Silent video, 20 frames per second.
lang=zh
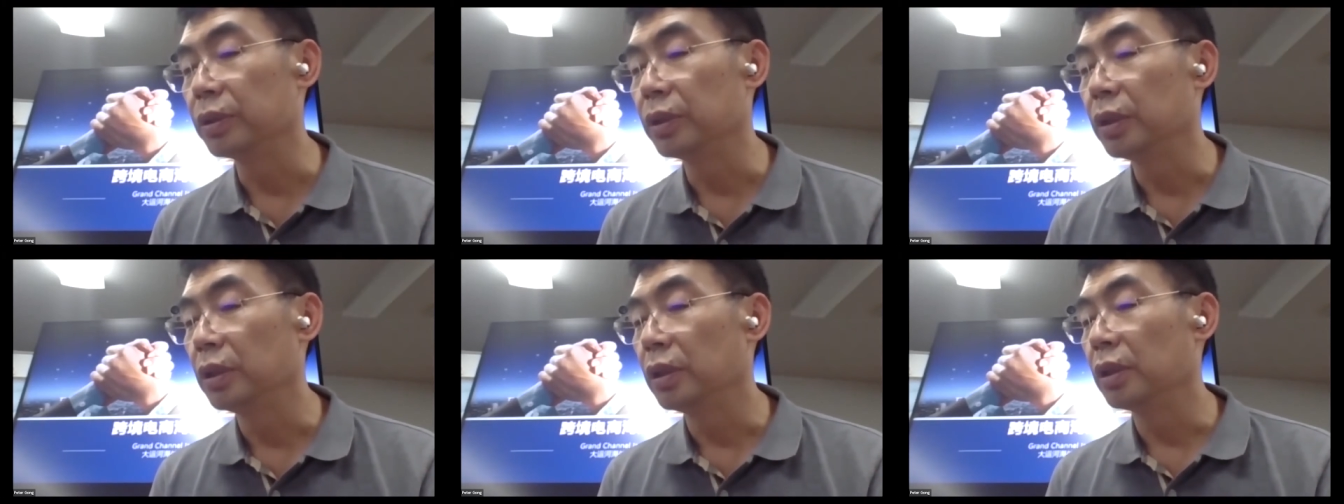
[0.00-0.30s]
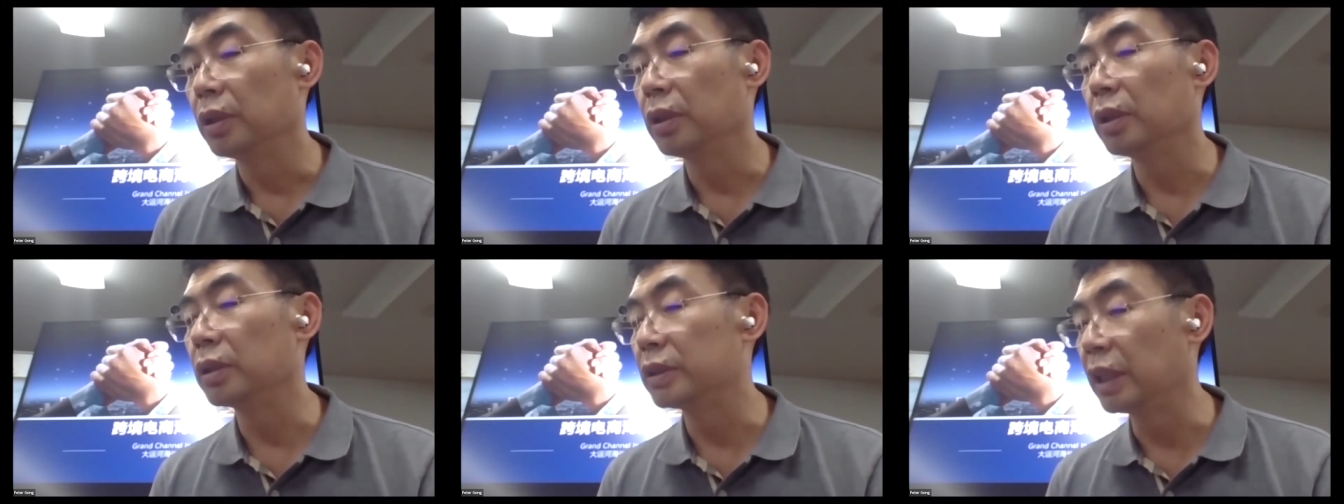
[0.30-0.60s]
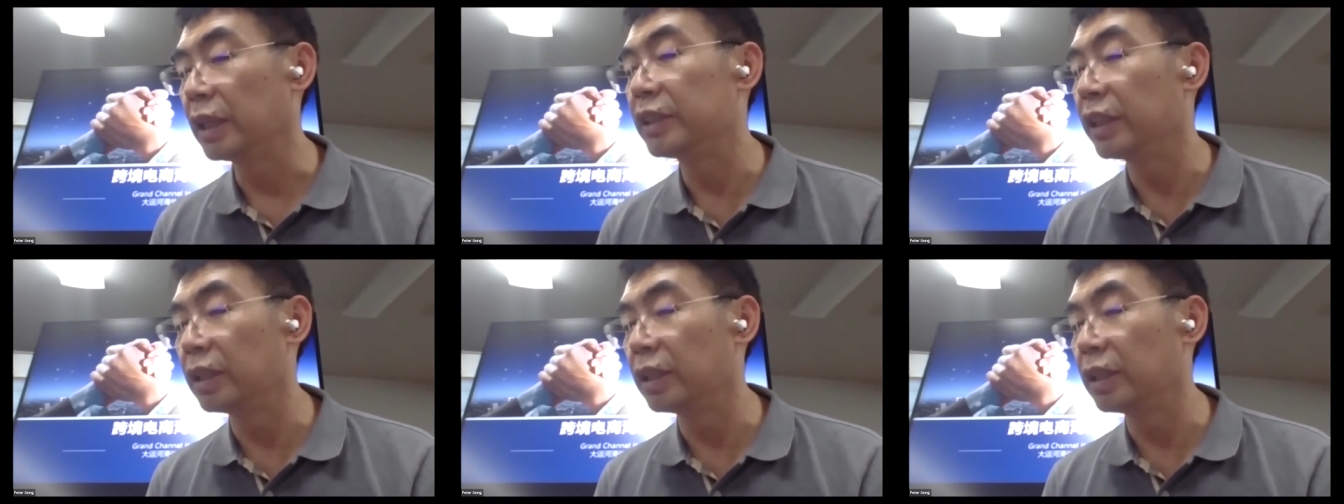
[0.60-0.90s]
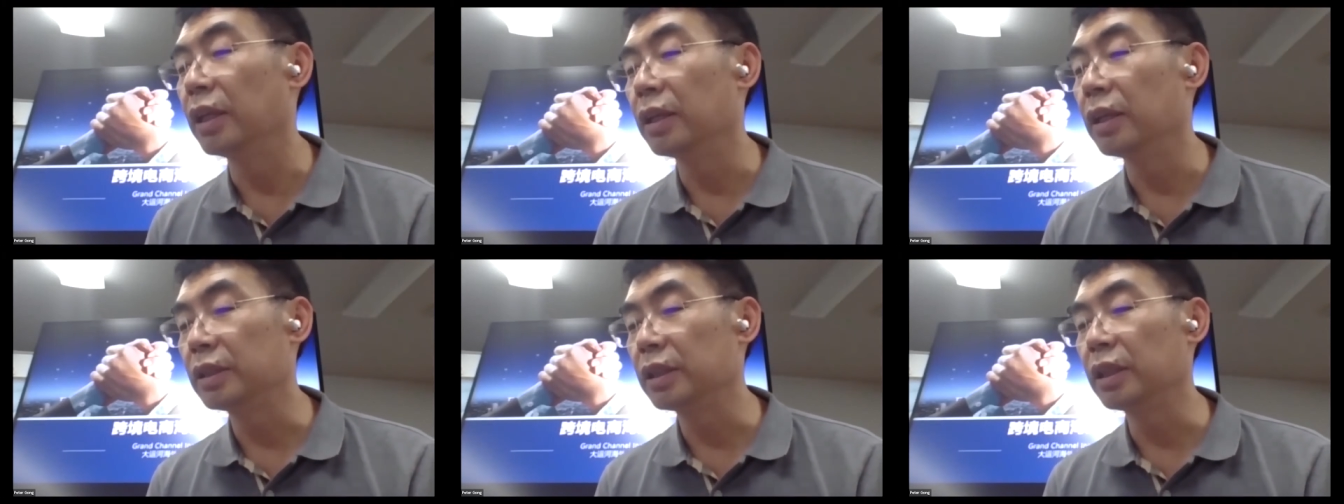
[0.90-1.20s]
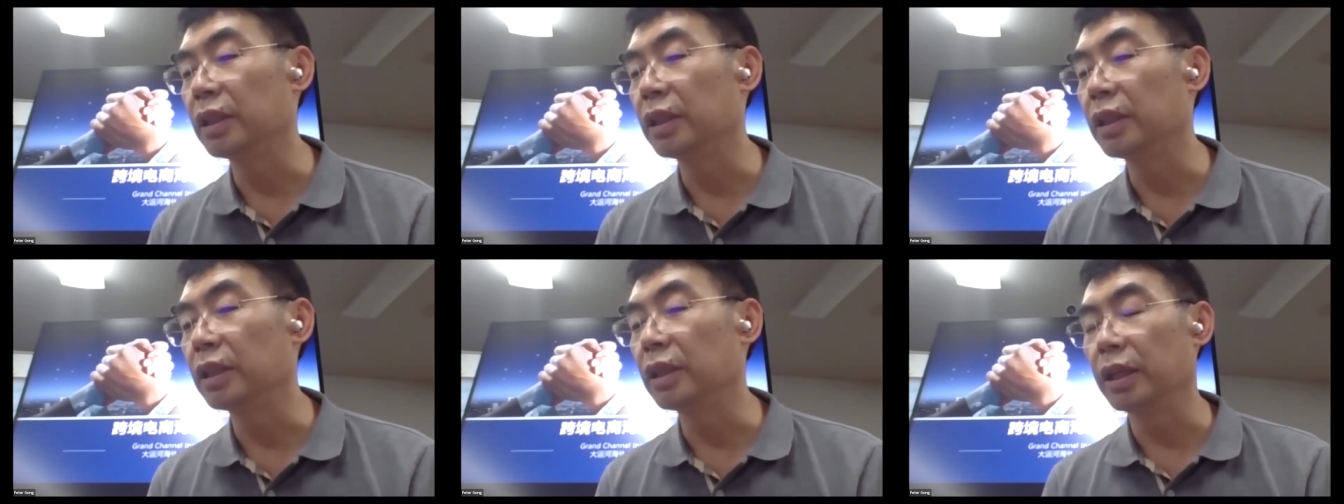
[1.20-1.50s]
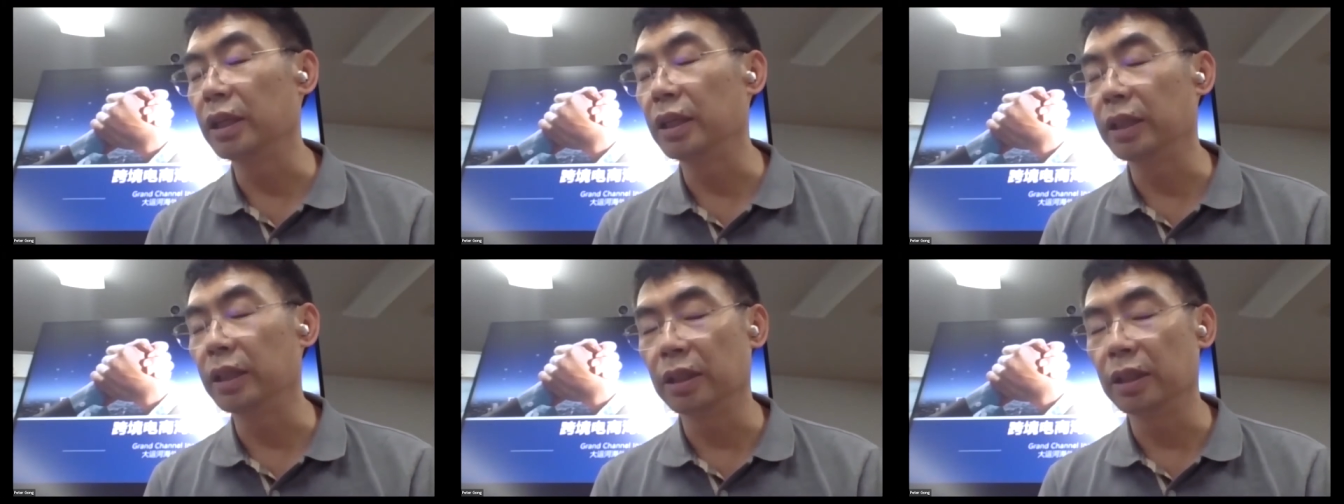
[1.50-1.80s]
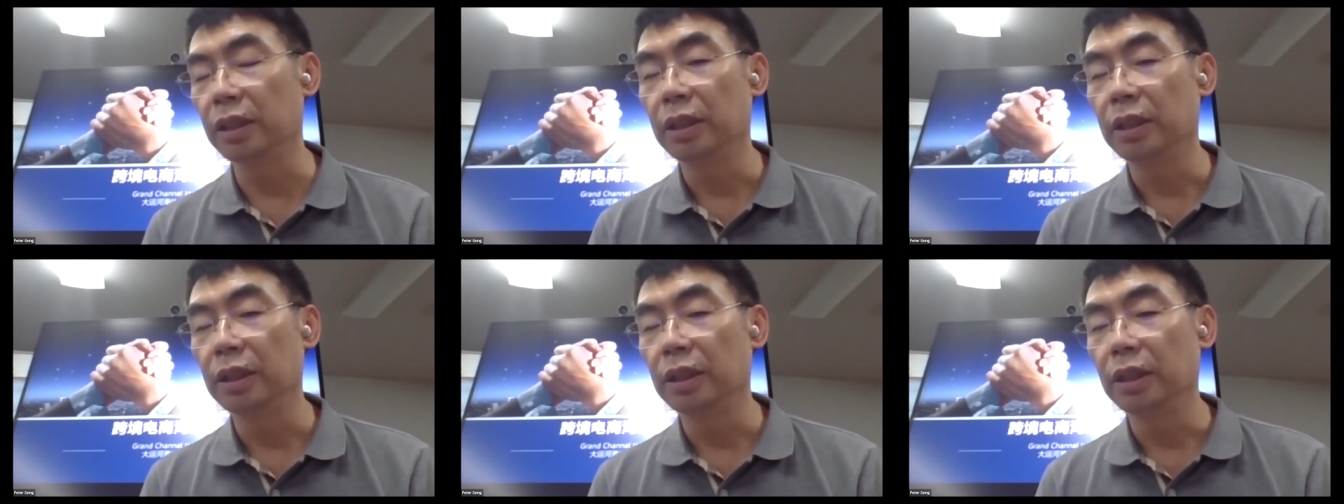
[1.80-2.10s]
啊，在这个这个行业里边，
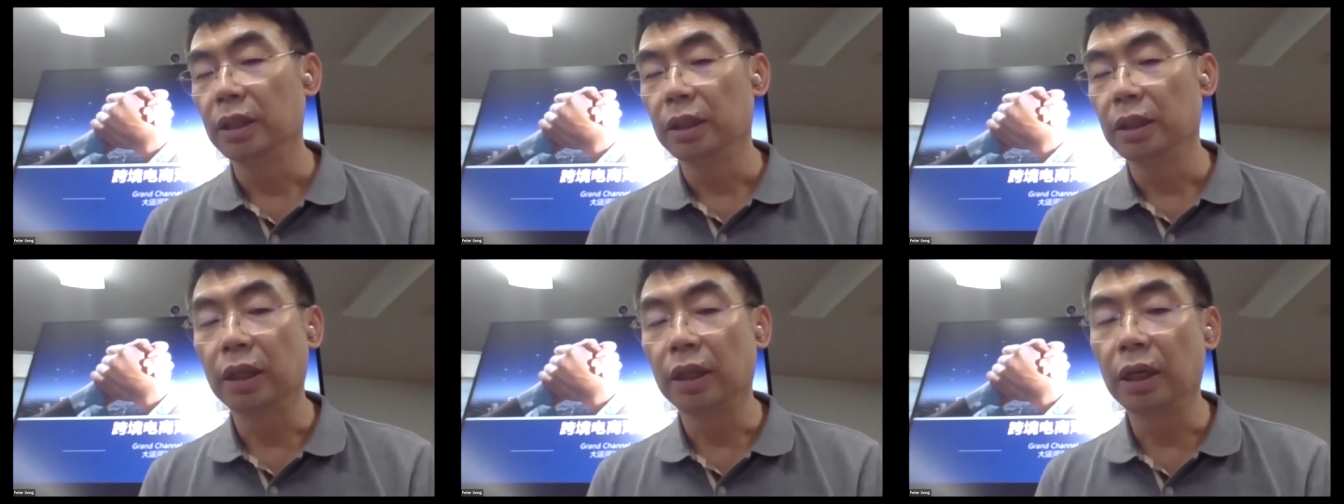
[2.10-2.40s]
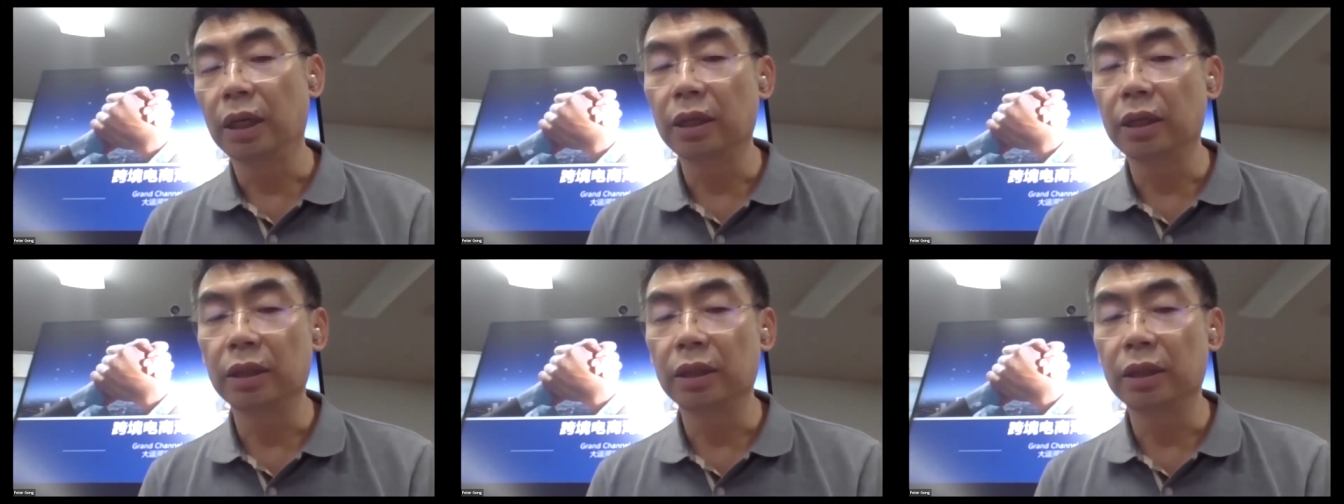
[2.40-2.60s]
那